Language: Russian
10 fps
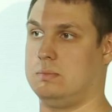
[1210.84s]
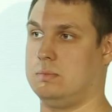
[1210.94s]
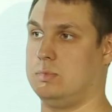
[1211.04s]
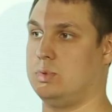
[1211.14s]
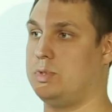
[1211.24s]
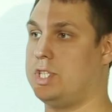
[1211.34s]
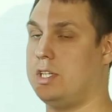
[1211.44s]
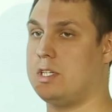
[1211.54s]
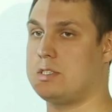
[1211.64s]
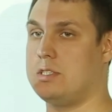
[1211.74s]
Ну,
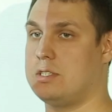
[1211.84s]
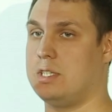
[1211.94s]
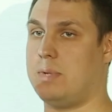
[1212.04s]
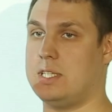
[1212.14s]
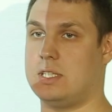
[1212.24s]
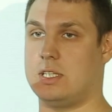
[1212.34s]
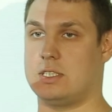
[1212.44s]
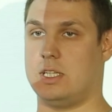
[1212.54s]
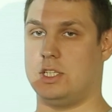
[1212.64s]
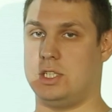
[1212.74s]
Дженкинс не занимается этой
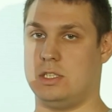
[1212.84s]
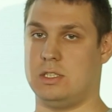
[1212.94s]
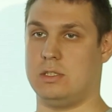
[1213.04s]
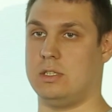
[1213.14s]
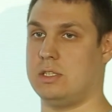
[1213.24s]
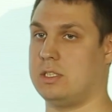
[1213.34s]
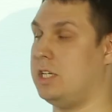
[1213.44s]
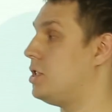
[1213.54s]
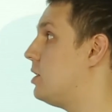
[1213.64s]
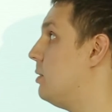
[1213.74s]
задачей. Эти, этой
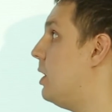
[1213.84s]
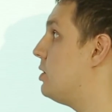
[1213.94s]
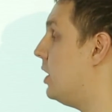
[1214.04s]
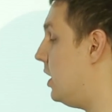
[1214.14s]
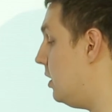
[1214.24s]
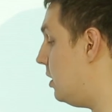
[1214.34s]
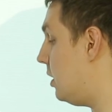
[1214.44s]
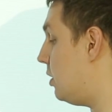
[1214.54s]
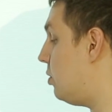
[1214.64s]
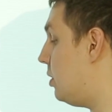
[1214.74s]
задачей занимаются агенты,
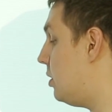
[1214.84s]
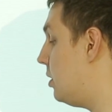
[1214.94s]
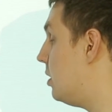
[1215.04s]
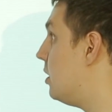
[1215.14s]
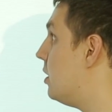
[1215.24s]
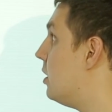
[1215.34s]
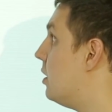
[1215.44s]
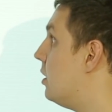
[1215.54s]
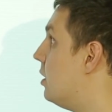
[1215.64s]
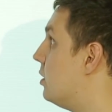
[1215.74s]
на которых,
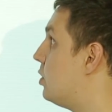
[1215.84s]
mm.